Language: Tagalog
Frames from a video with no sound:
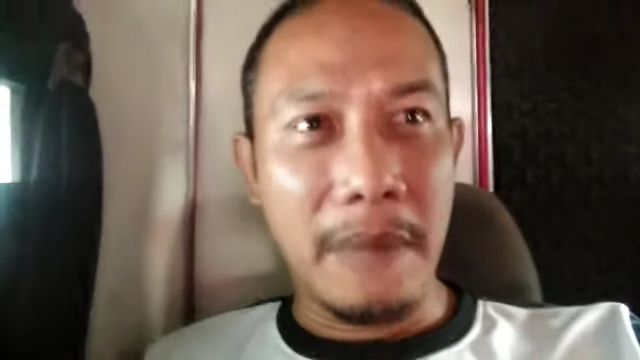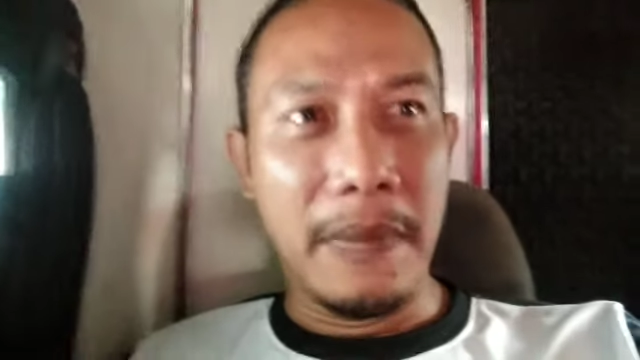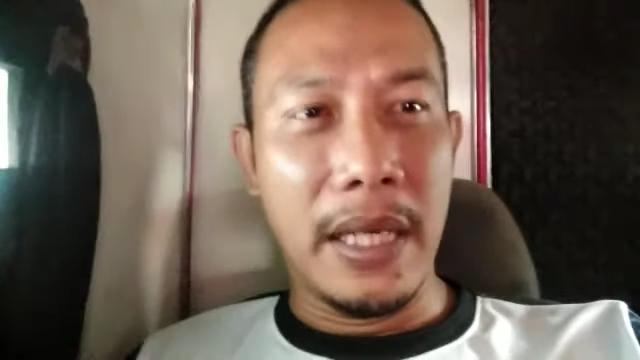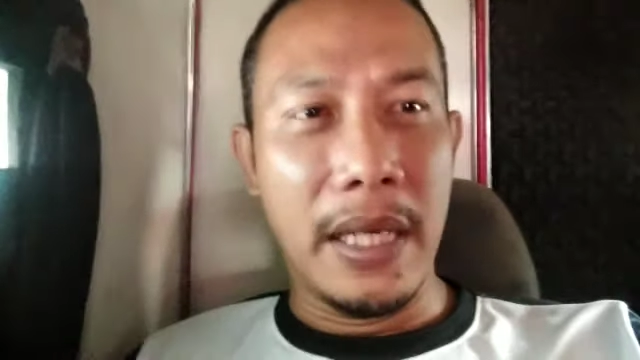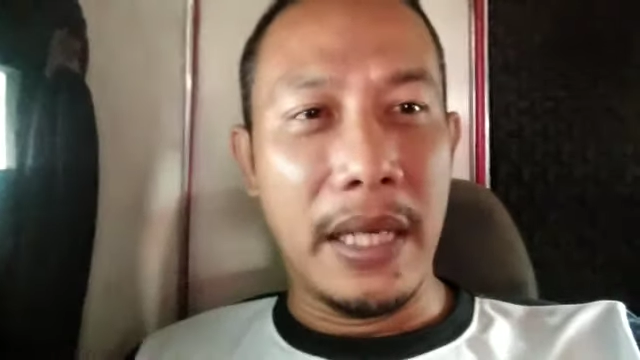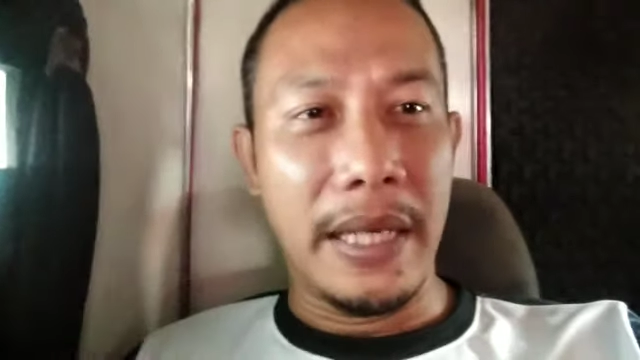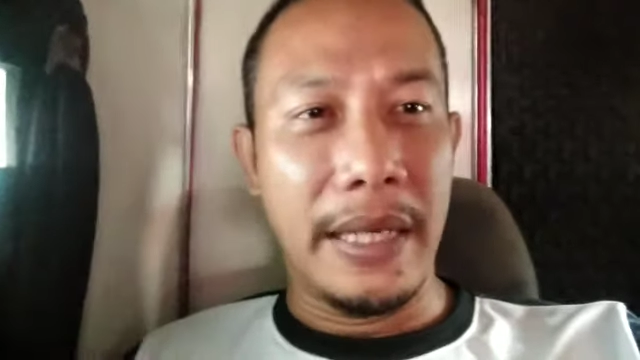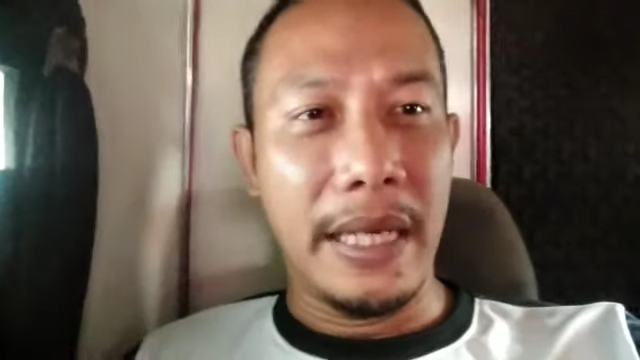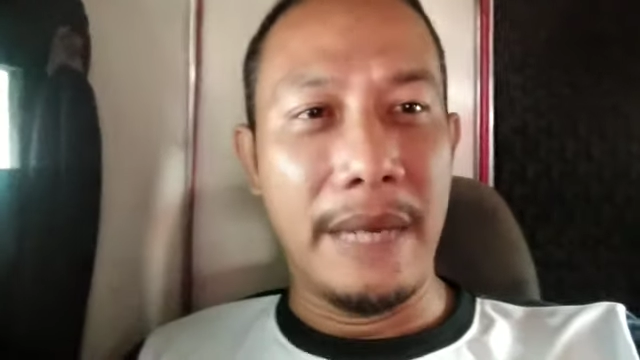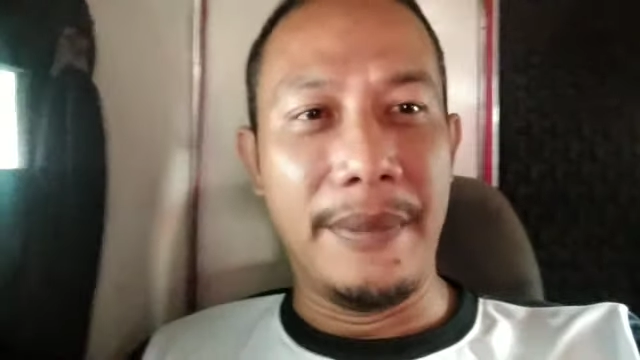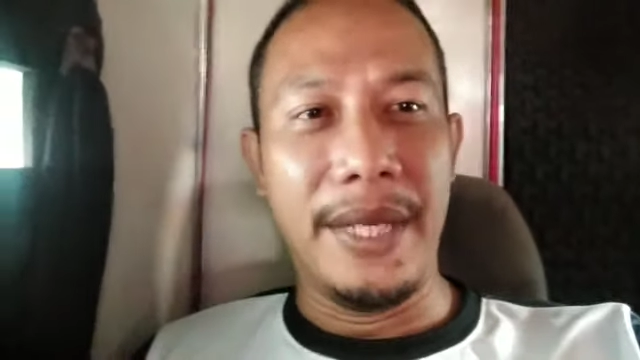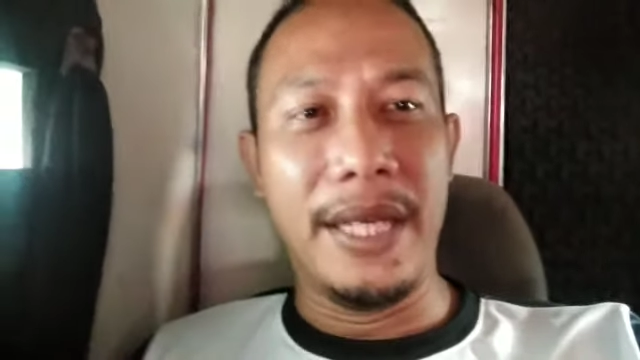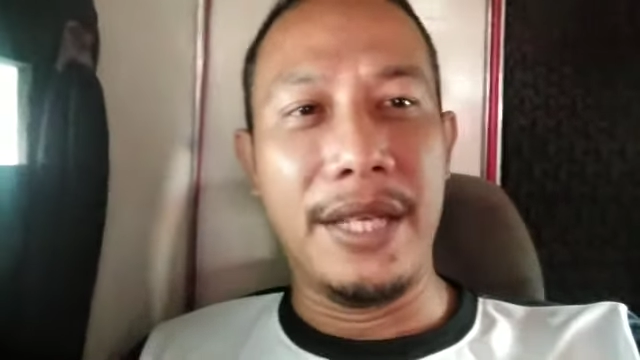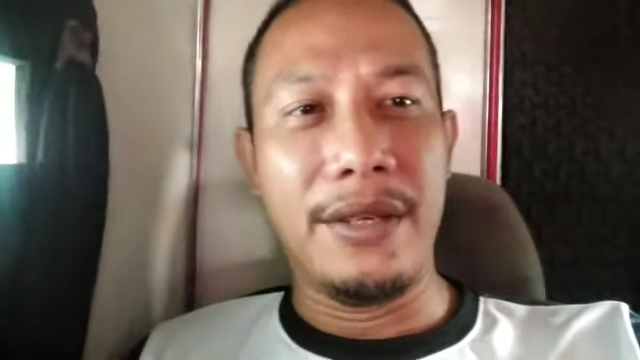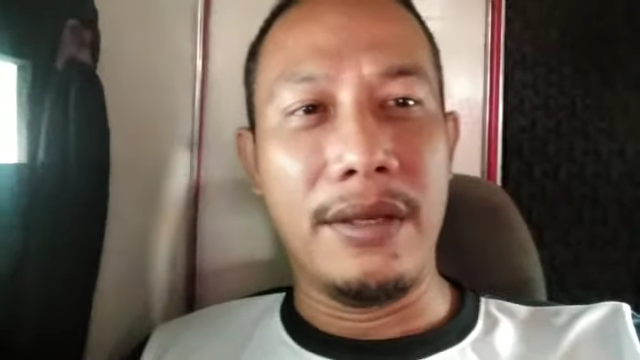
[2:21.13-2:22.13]

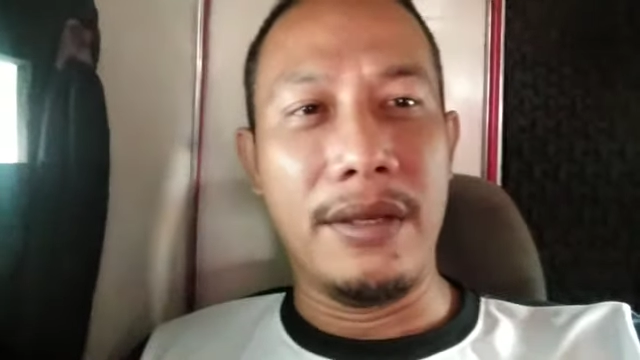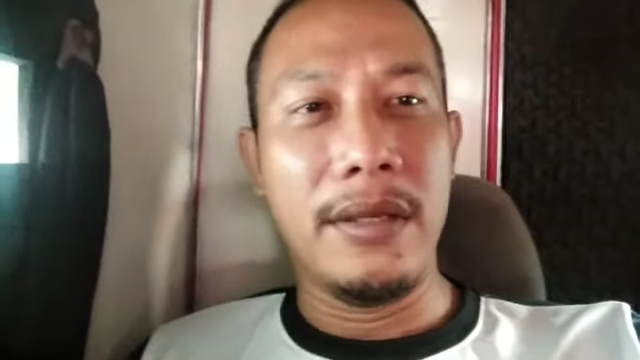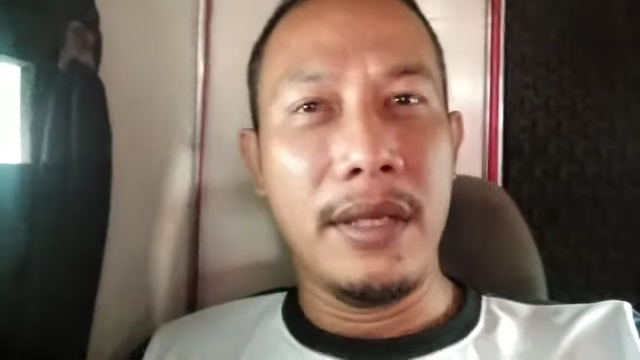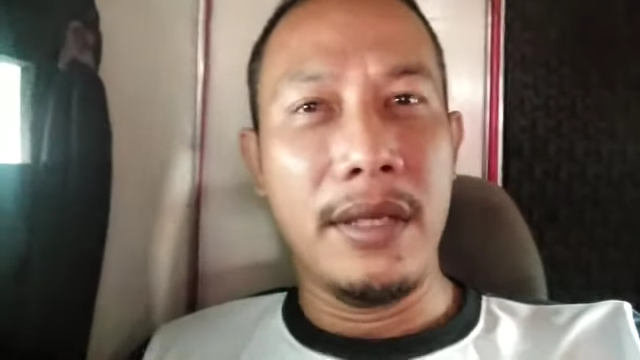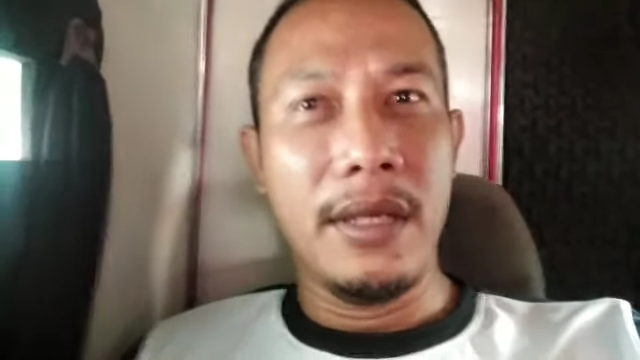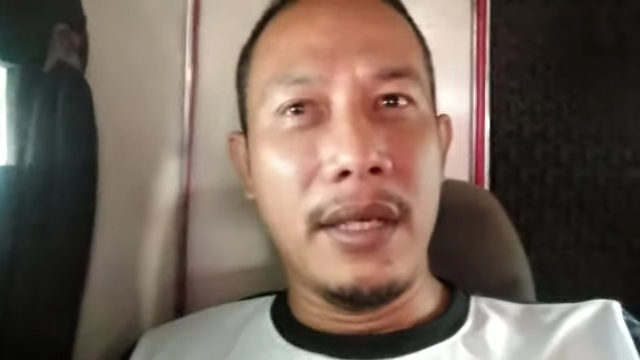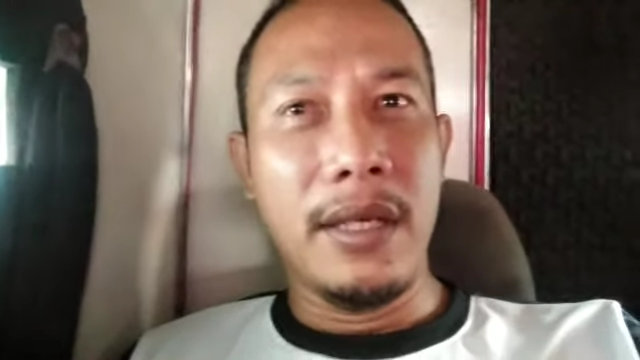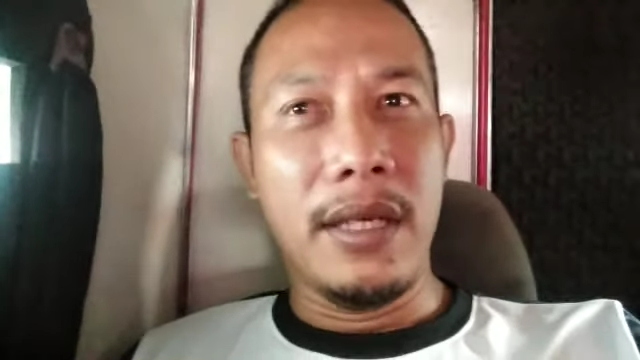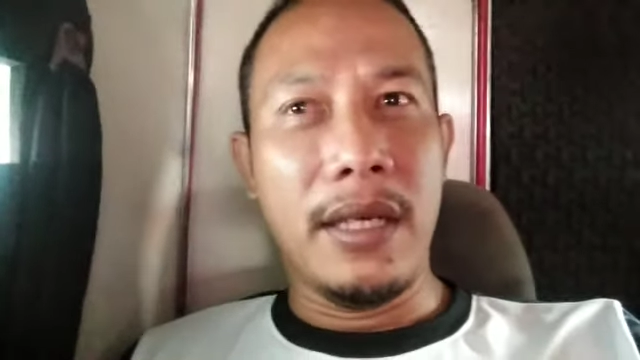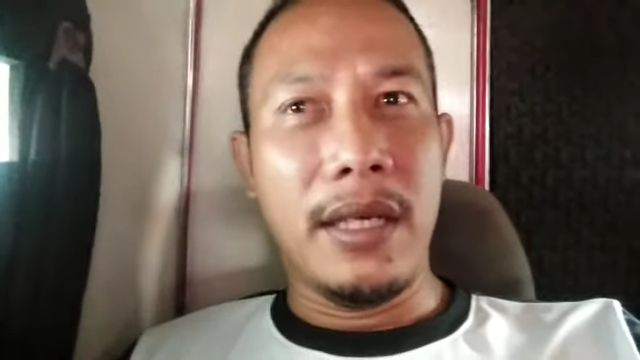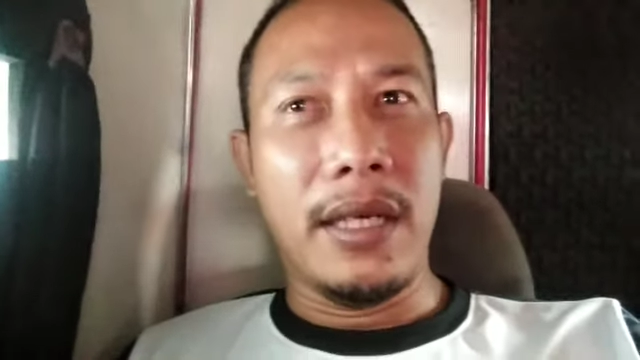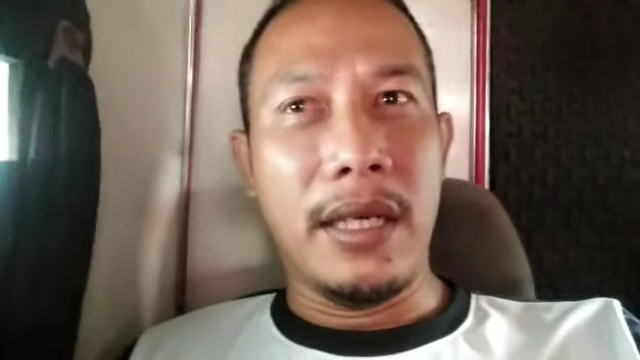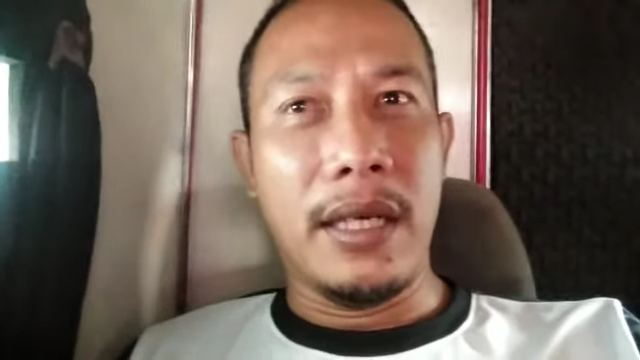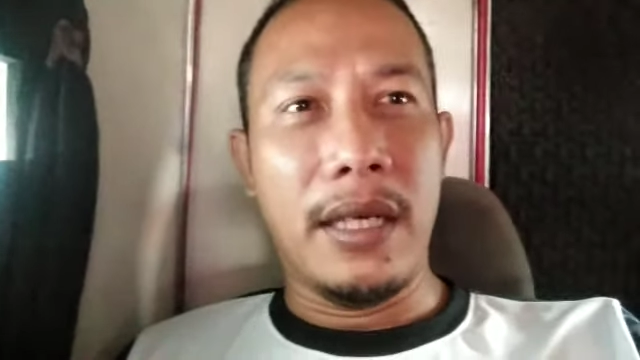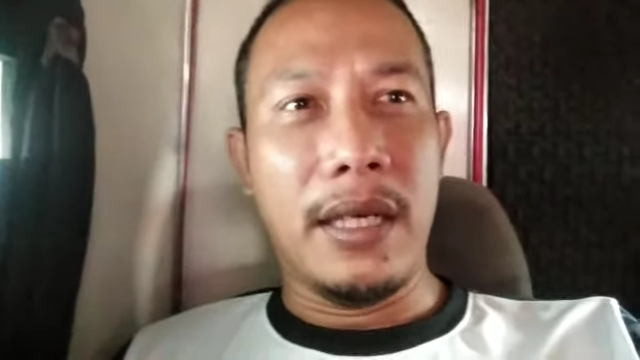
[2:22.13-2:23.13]
mahinabi dayon
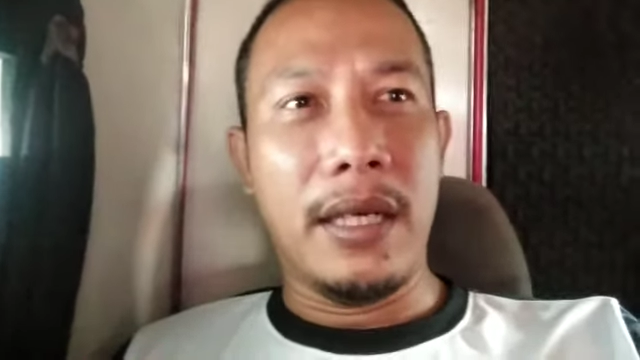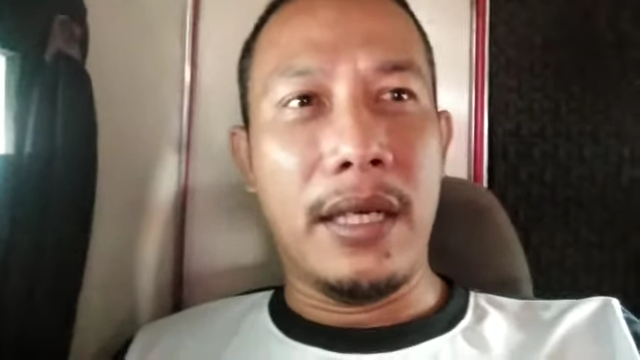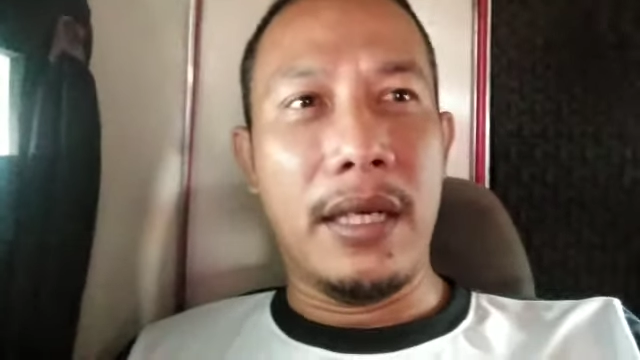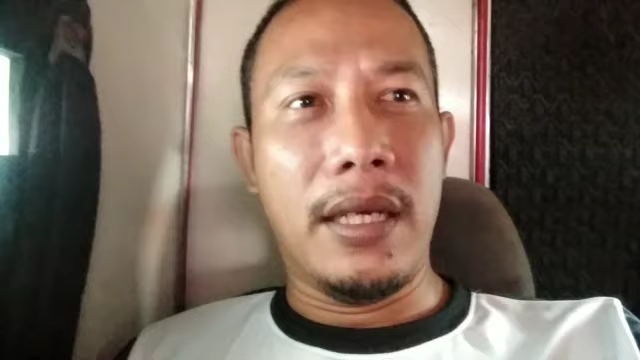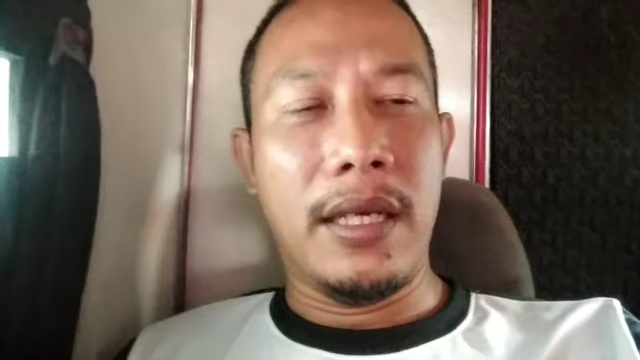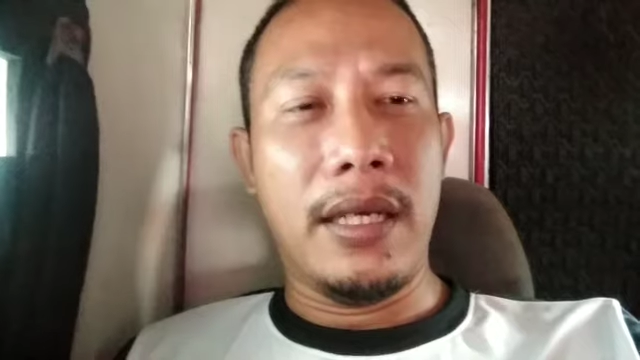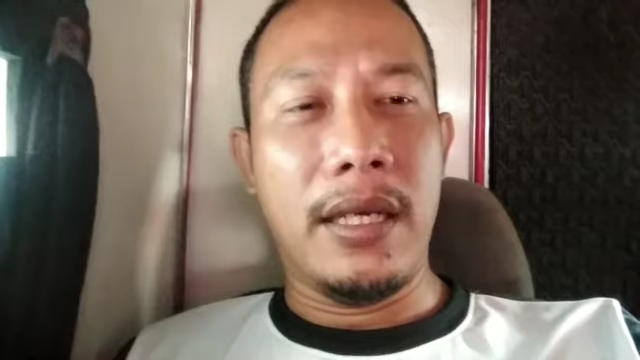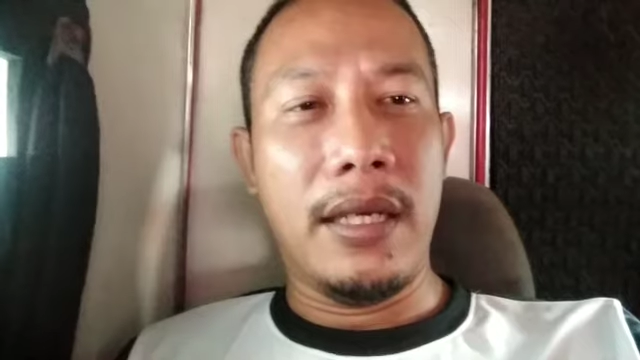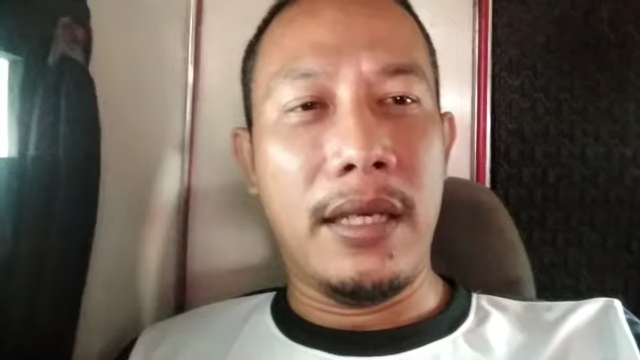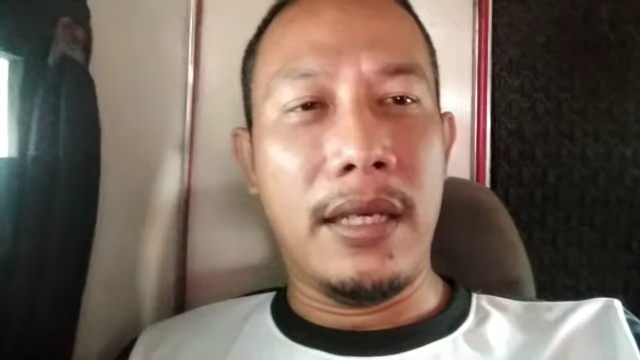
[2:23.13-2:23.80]
uh,